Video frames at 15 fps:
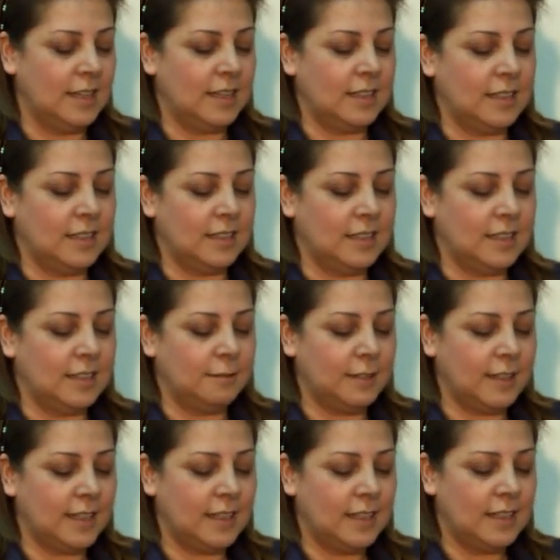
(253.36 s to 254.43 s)
E,
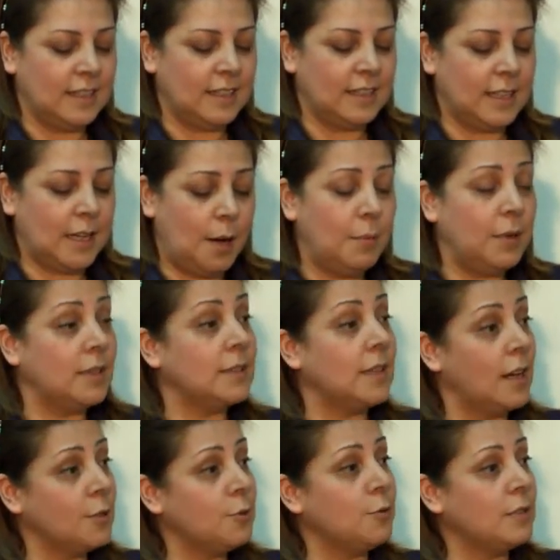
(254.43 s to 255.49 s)
ve e, ama
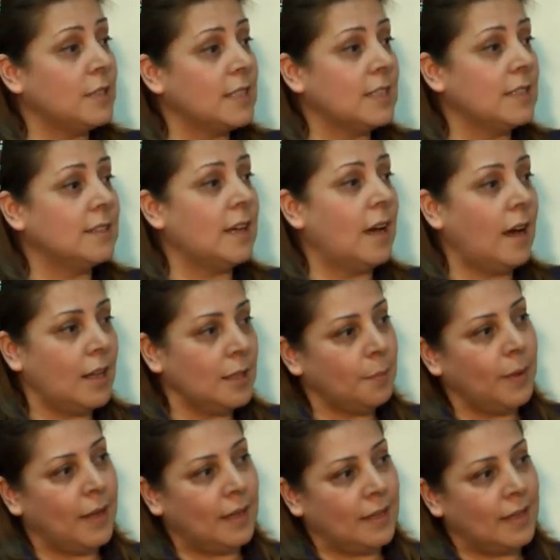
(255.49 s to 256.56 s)
daha sonrasında
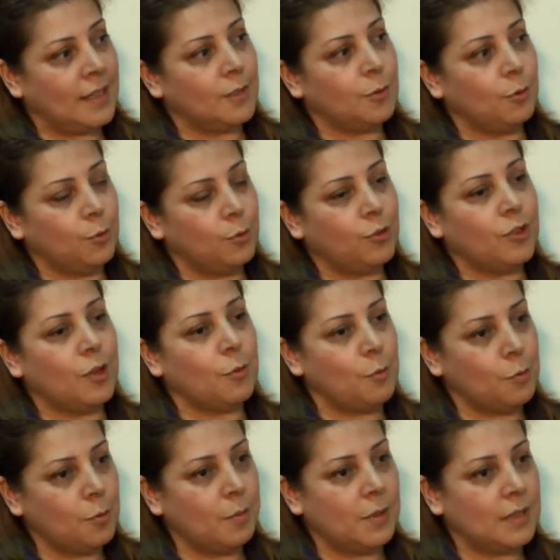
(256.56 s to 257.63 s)
alt bellekte oluşacak
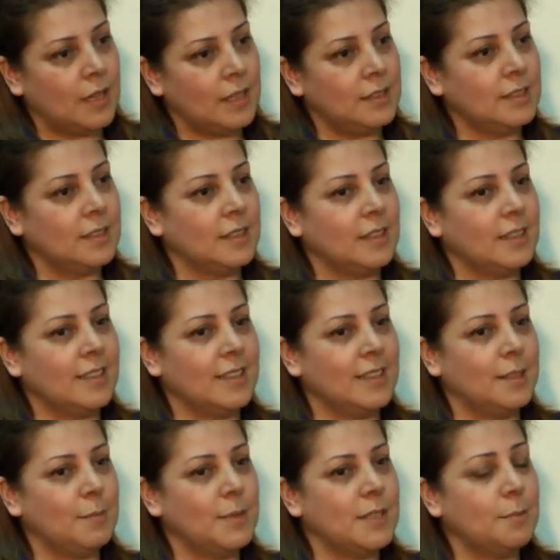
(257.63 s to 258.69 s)
okumalar
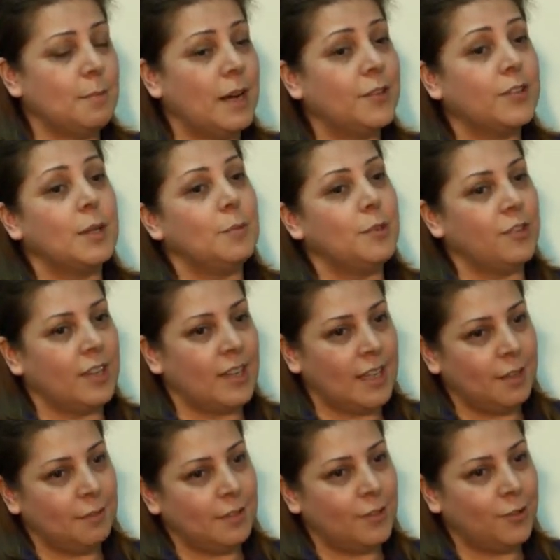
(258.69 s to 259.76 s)
e, bizi başka bir şeye
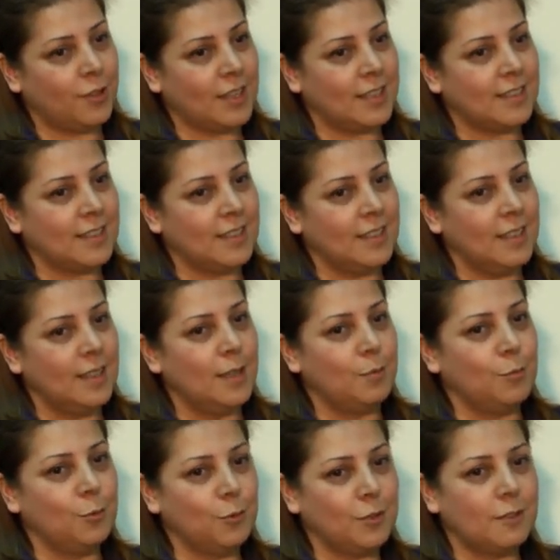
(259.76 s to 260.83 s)
evirecekti.
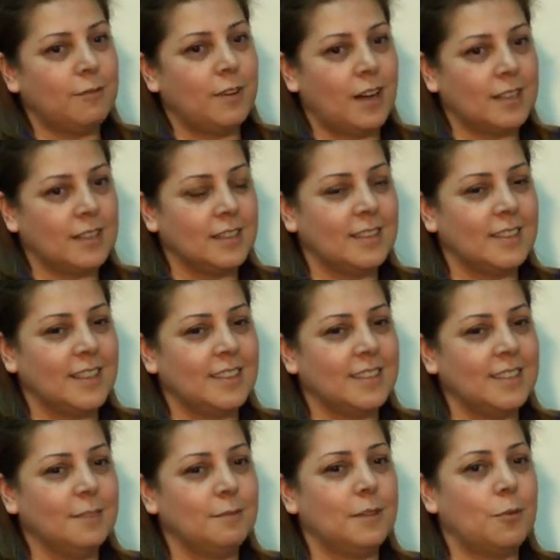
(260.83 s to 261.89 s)
Bunun da
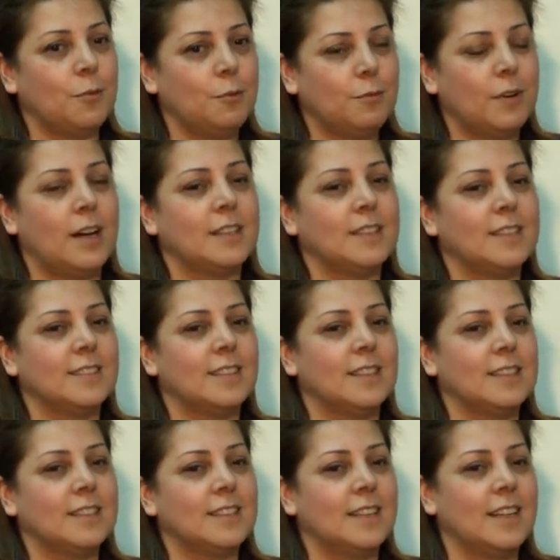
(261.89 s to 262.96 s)
farkındaydık ve o
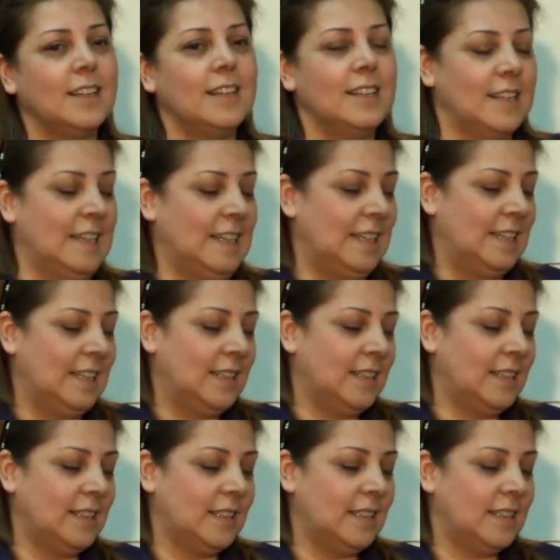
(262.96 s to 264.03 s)
farkındalıkla
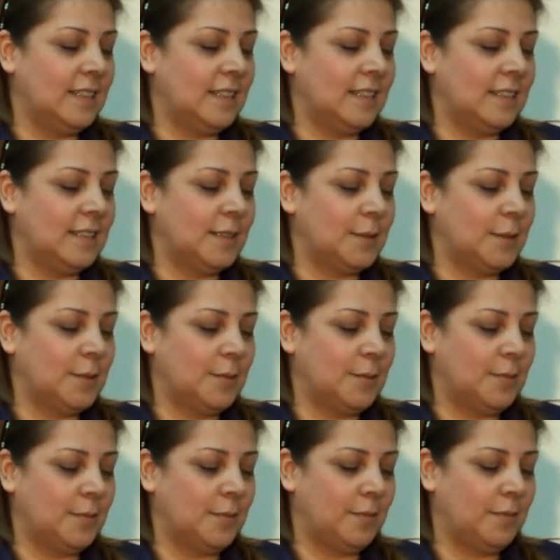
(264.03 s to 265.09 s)
e,
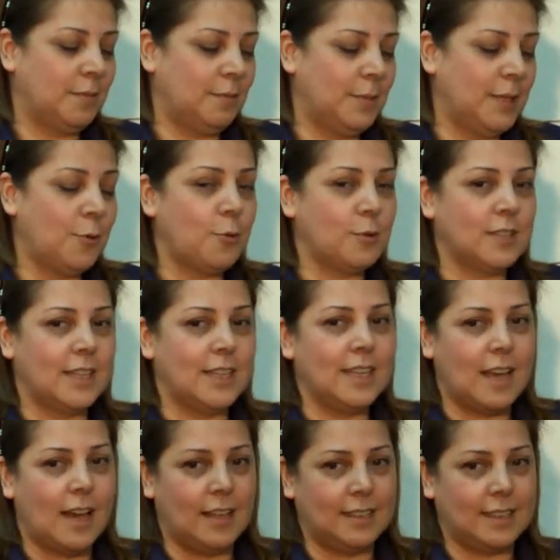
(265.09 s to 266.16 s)
bir noktaya
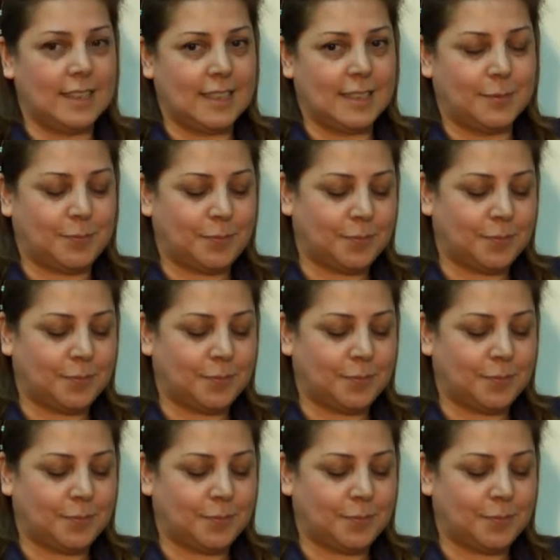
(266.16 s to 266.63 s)
geldik.